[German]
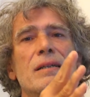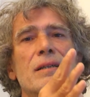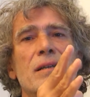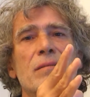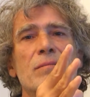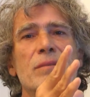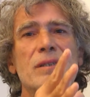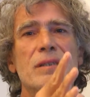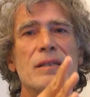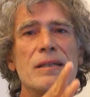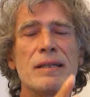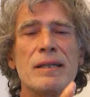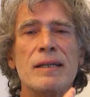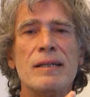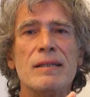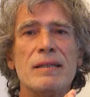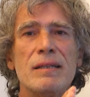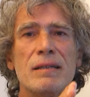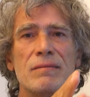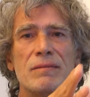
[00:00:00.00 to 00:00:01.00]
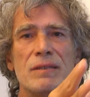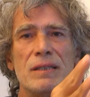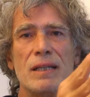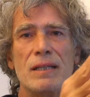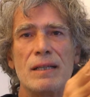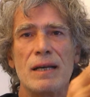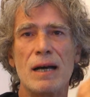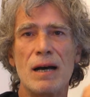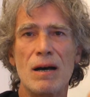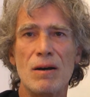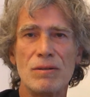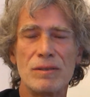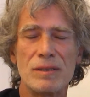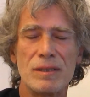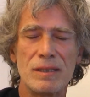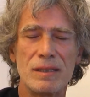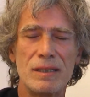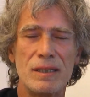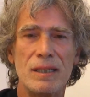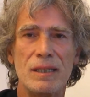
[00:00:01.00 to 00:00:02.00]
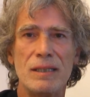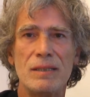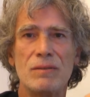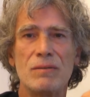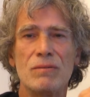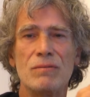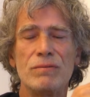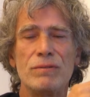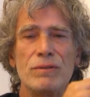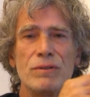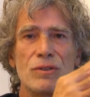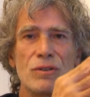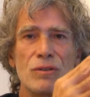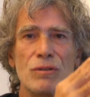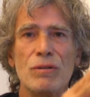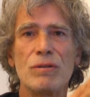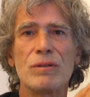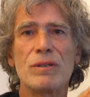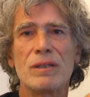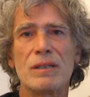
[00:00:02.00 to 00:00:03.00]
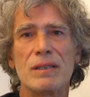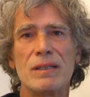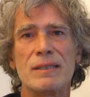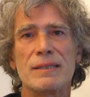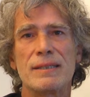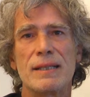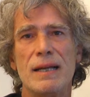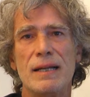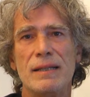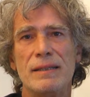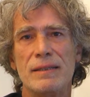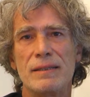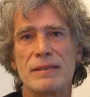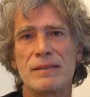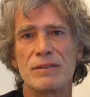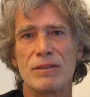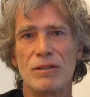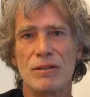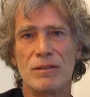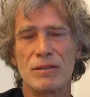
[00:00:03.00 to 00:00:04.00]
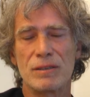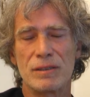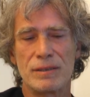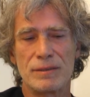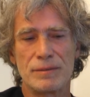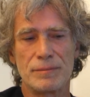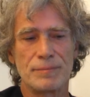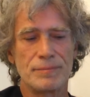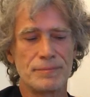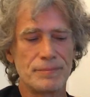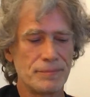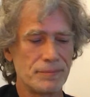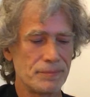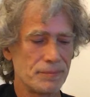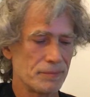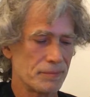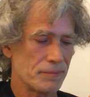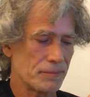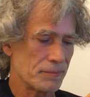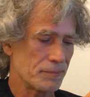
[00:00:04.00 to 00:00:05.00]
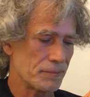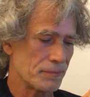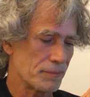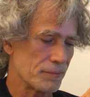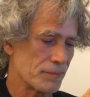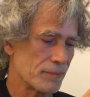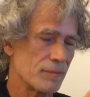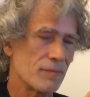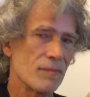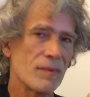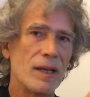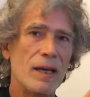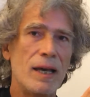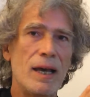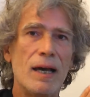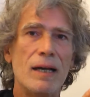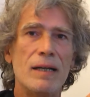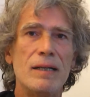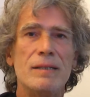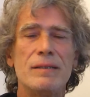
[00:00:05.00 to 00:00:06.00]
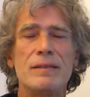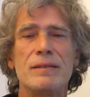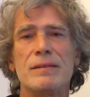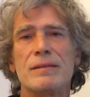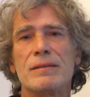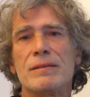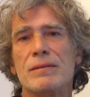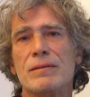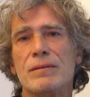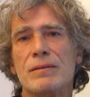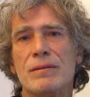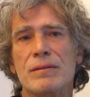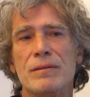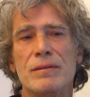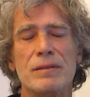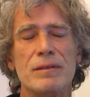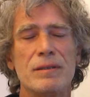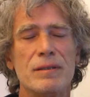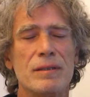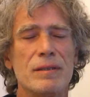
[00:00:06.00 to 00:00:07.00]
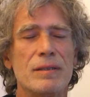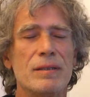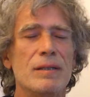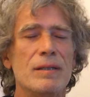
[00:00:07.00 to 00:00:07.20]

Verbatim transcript: damit die Kinder wieder nach Hause gehen und fürs Glück des Landes sorgen. Ehrlich und äh,